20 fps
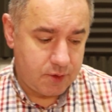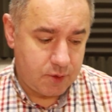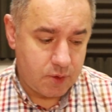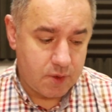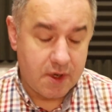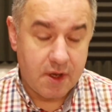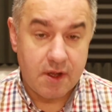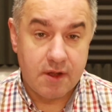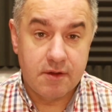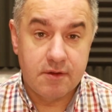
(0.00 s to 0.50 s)

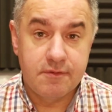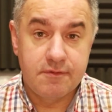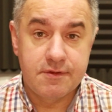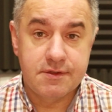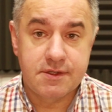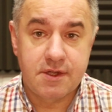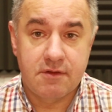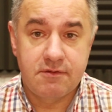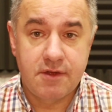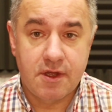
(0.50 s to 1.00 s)
które
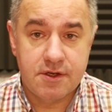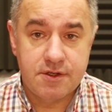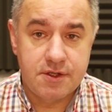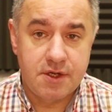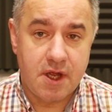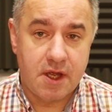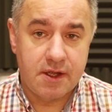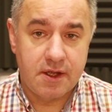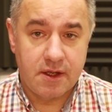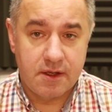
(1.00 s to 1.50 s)
wystawia
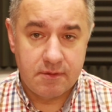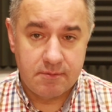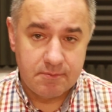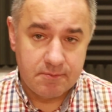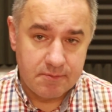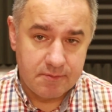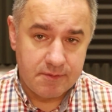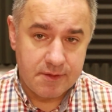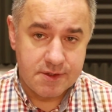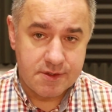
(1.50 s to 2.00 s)
GIA.
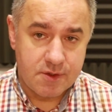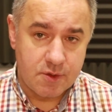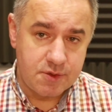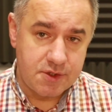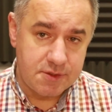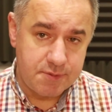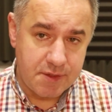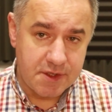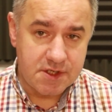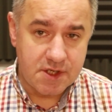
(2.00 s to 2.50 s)
Więc to
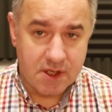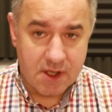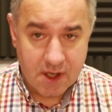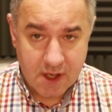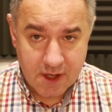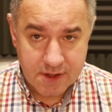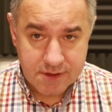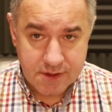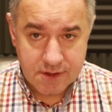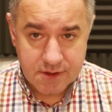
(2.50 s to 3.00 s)
już jest pierwsza
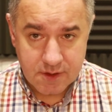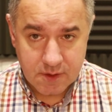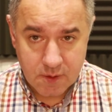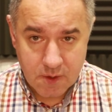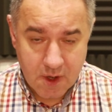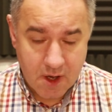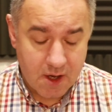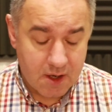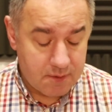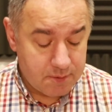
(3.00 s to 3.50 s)
taka rzecz,
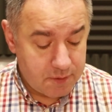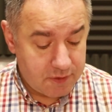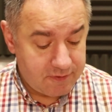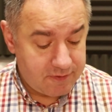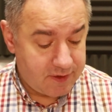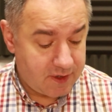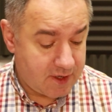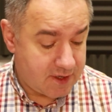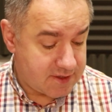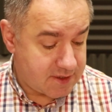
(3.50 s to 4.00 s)
która
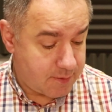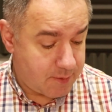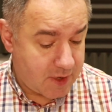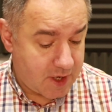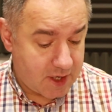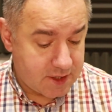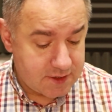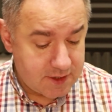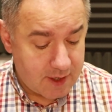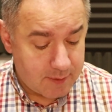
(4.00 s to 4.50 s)
powinna
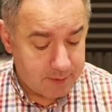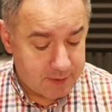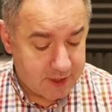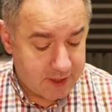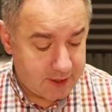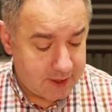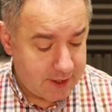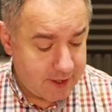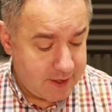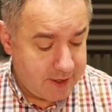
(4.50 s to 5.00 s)
zapalać
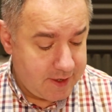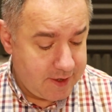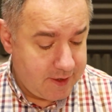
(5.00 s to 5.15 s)
lampkę.